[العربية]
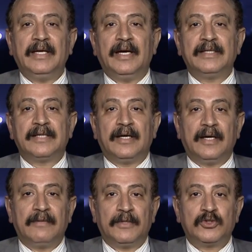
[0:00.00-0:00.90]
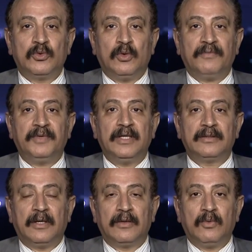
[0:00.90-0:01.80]
هذا المشروع في
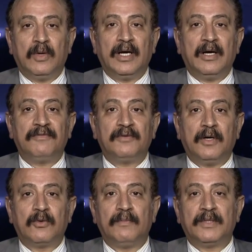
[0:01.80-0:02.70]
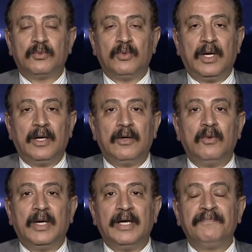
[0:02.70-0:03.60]
إطاره وأفكاره المطروحة
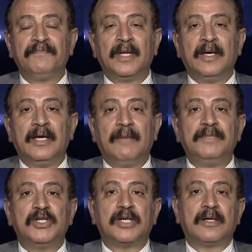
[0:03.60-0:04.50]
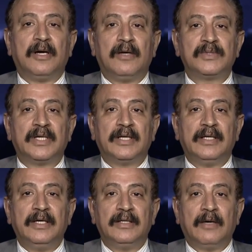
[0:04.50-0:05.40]
هو يبني شرق أوسط
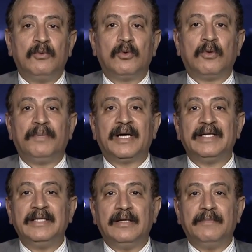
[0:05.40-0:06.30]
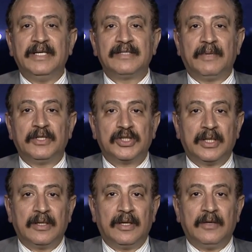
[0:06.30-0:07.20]
جديد أو أوروبا جديدة بالنسبة
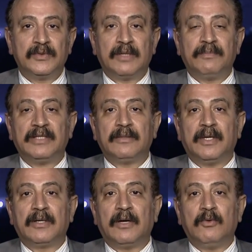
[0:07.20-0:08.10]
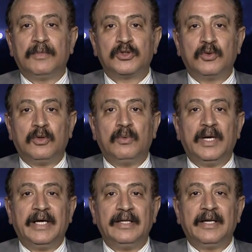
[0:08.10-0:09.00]
للشرق الأوسط باعتبار أنه مشروع
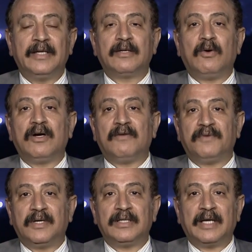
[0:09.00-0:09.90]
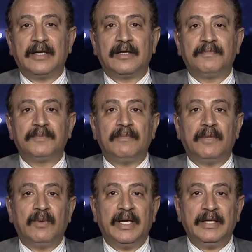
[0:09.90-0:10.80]
واعد لا يتوقف فقط على ربط
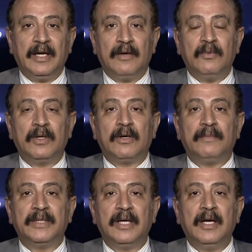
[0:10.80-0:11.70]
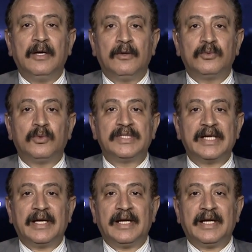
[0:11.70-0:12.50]
المواني أو إقامة خطوط سكك